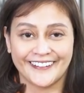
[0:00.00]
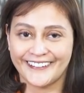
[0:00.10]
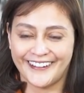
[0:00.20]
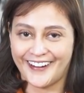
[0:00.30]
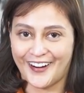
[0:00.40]
lang
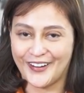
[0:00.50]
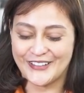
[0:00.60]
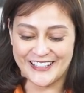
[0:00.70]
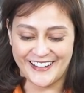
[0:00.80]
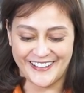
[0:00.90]
talaga ako
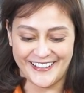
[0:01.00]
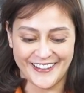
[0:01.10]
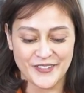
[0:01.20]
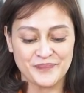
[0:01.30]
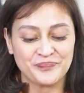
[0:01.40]
sa
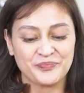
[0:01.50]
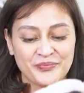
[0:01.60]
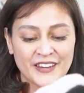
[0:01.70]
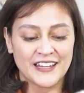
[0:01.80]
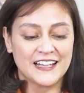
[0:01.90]
kanya.
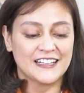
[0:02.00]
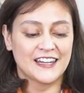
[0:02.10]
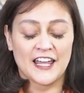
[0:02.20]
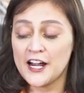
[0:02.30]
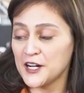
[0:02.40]

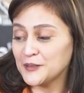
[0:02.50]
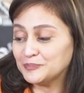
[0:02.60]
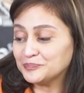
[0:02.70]
There.